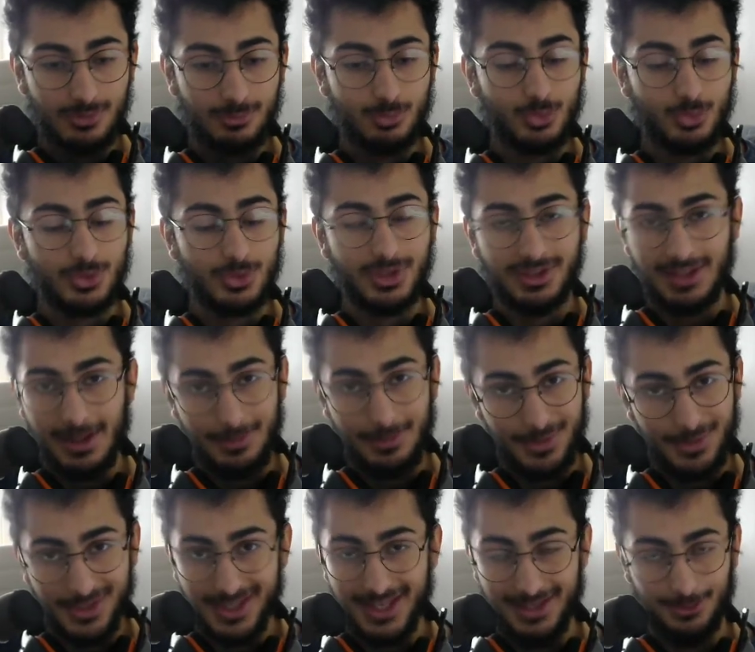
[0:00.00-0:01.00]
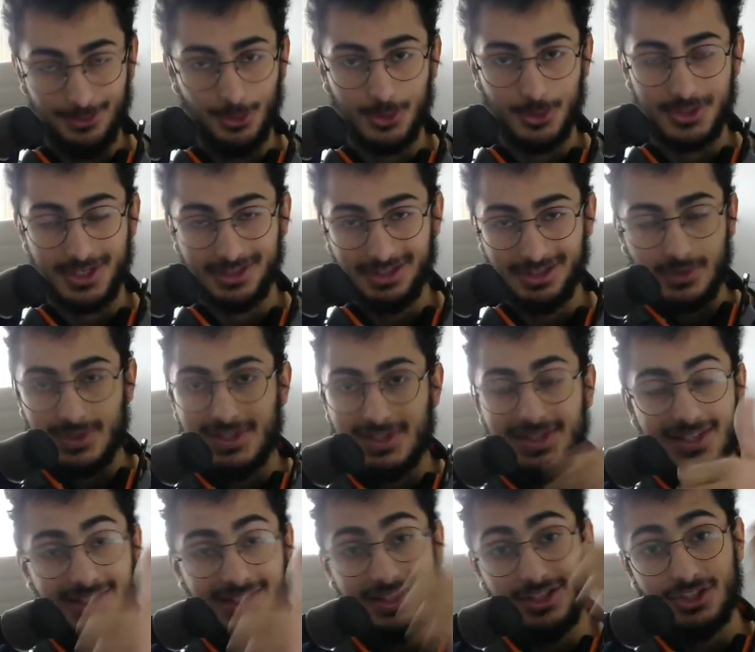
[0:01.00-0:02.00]
Burada tebrik ediyor zaten. Siz
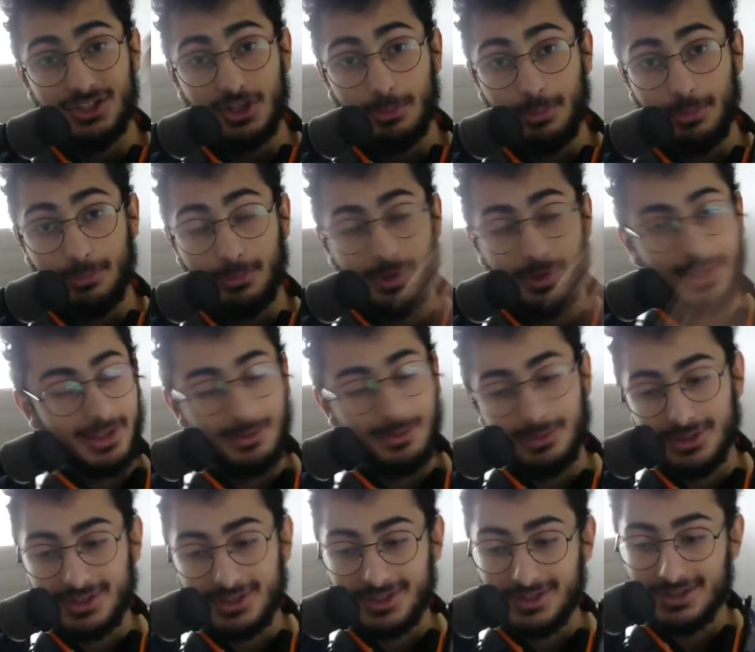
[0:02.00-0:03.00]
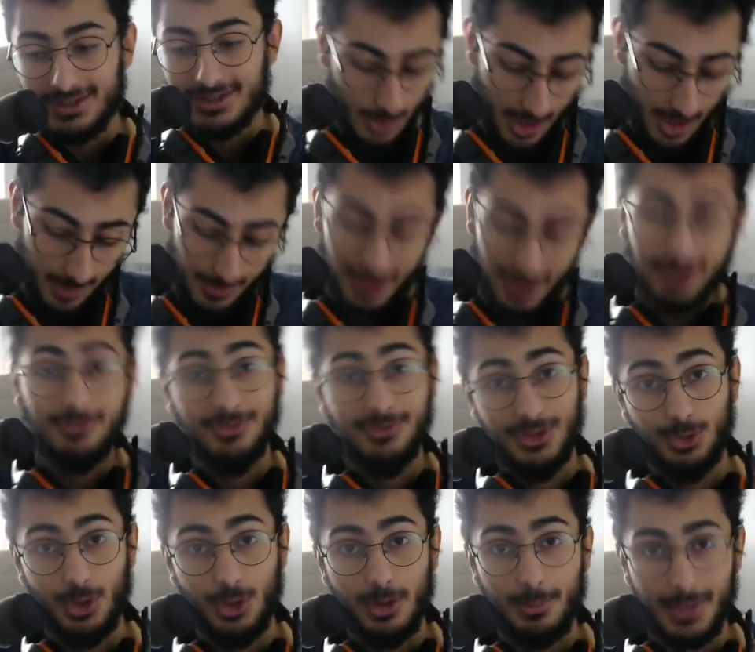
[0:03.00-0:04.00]
de giriş yapıp alabilirsiniz. Hemen
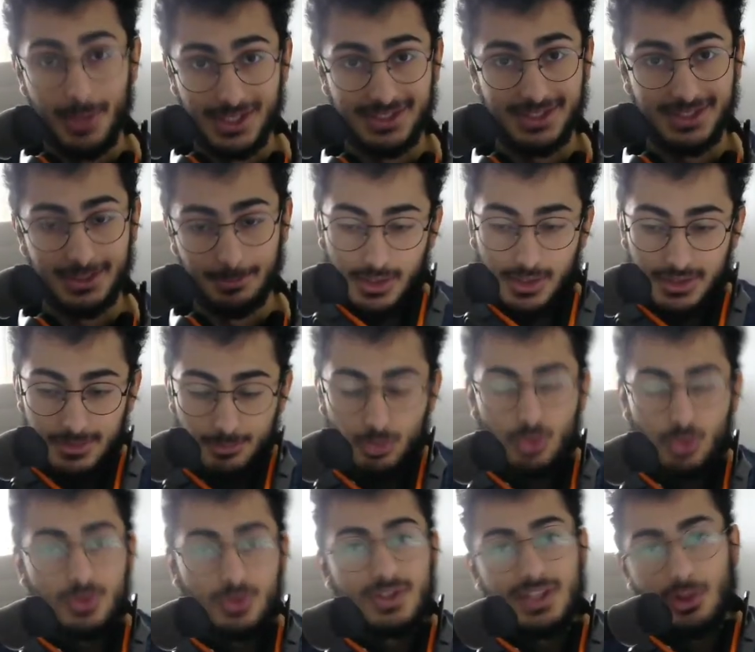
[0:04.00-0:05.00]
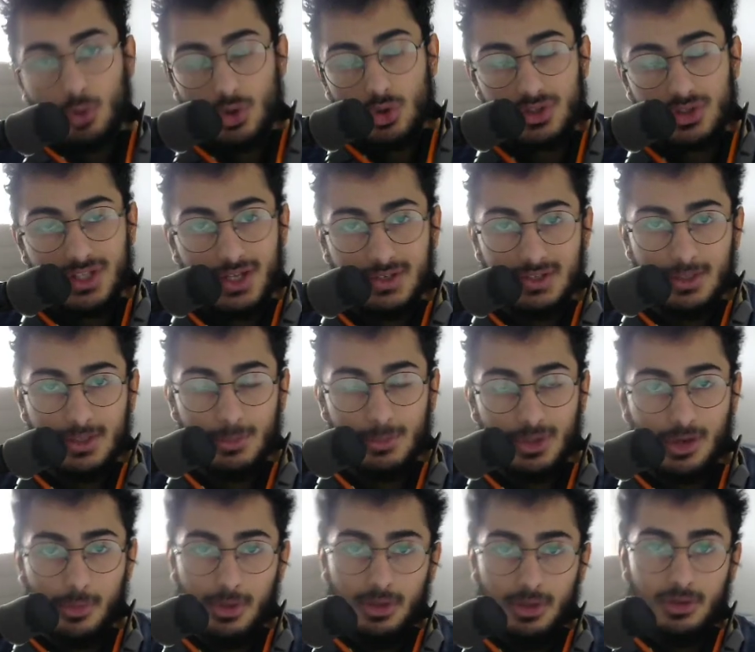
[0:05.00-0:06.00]
videoya başlayalım. Şimdi bugün size göstereceğim
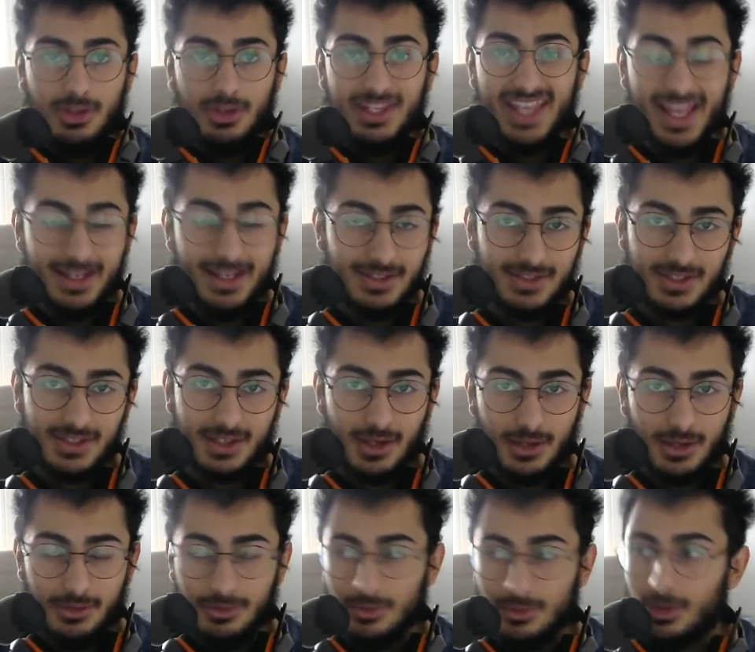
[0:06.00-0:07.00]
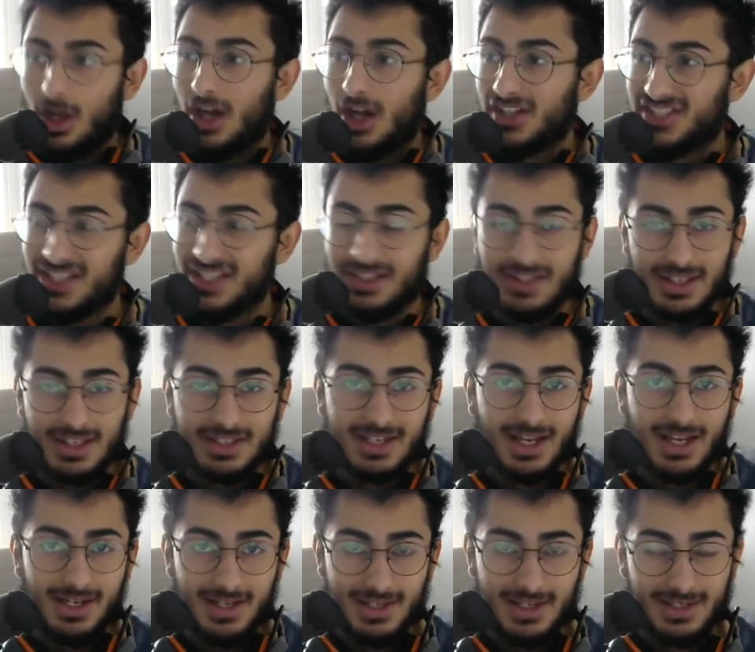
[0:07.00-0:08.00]
araba yeni çıkan açık
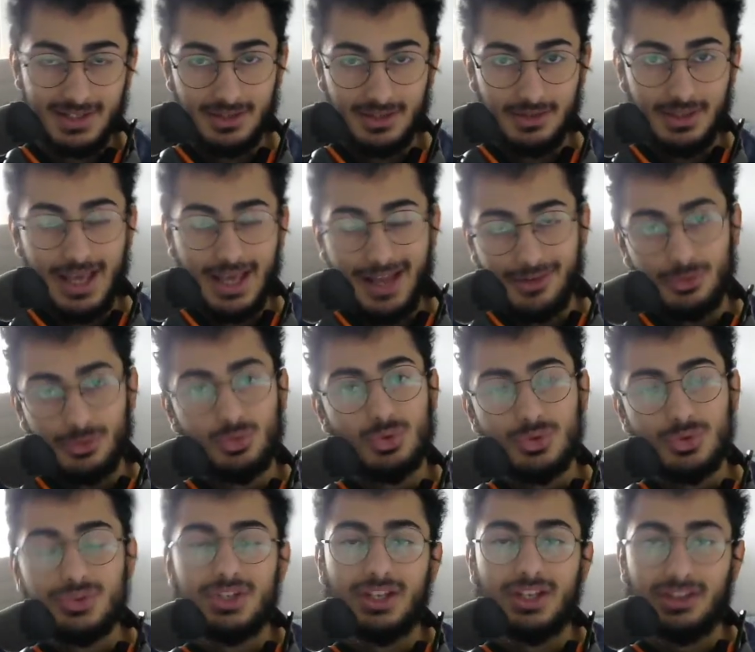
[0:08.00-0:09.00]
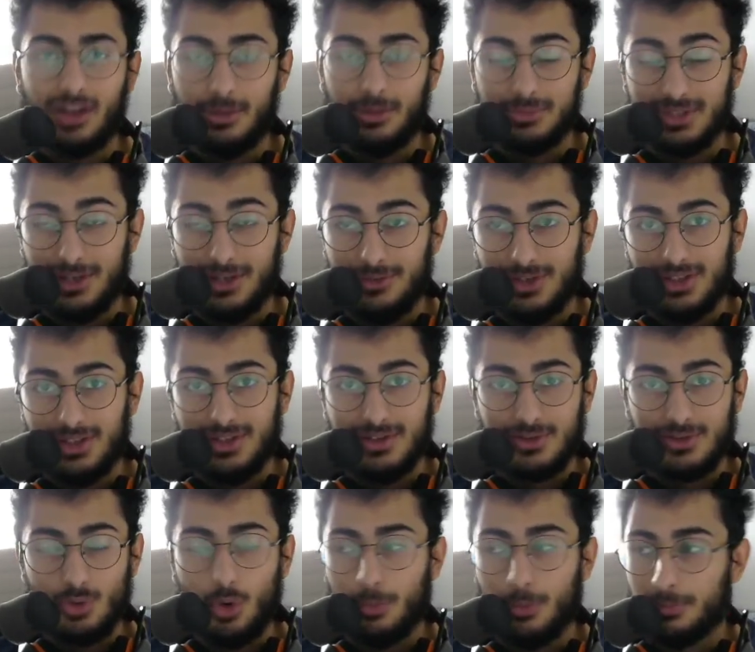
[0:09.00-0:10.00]
tekerlek. Yani Türkçe'ye tam
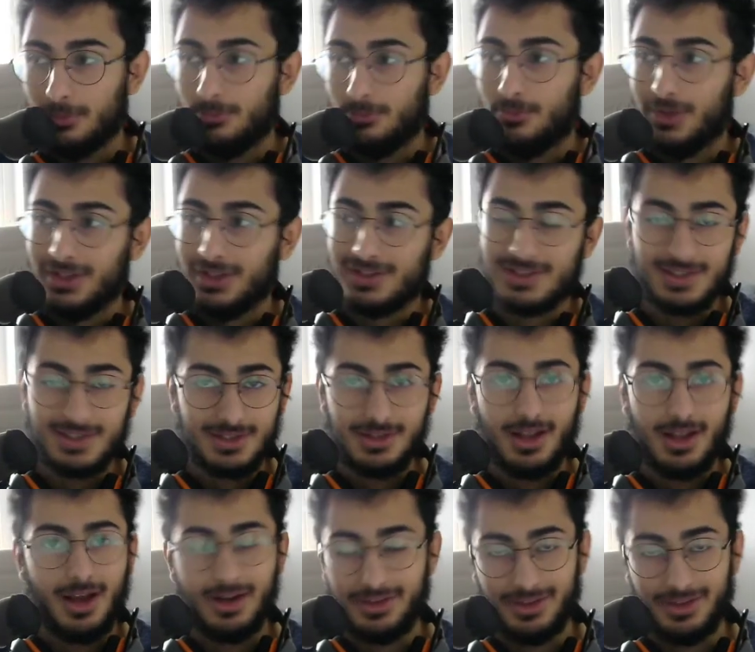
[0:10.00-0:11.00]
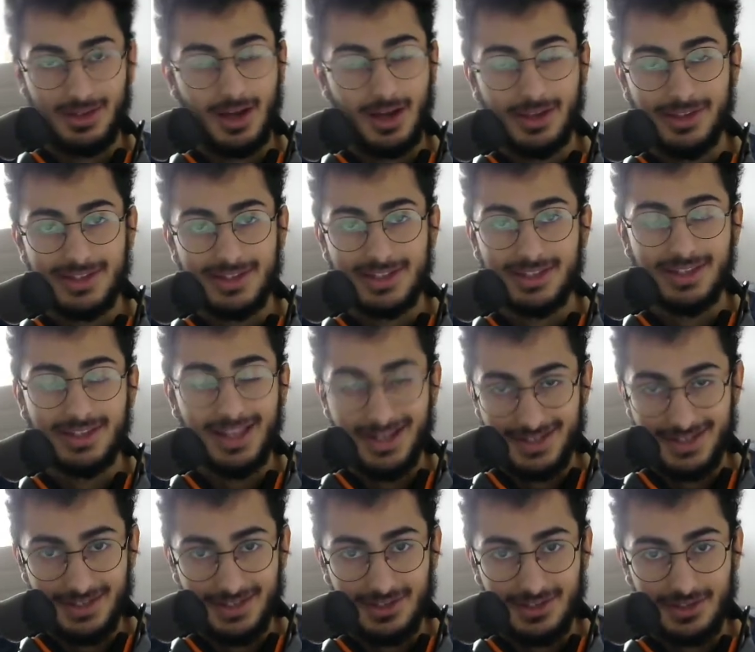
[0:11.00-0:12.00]
çevirdiğiniz open wheels artık hangisini
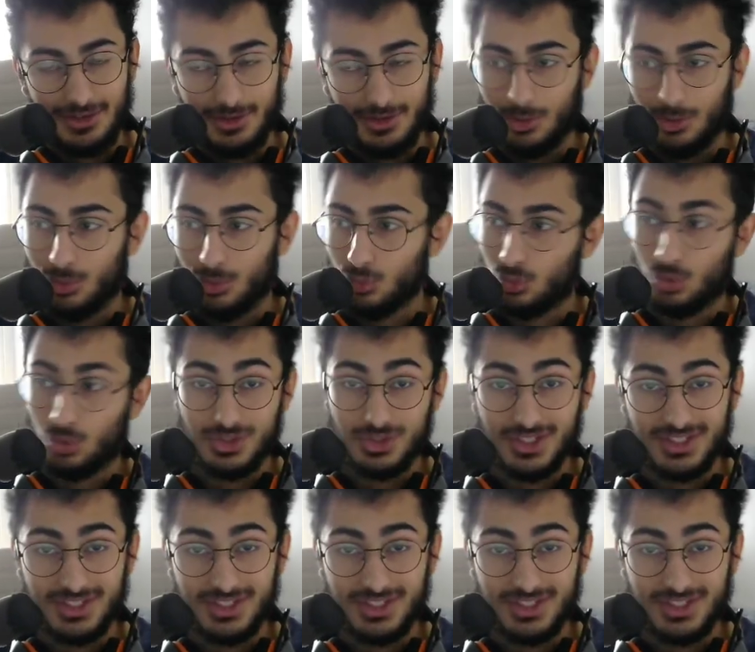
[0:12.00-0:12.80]
derseniz Türkçe'ye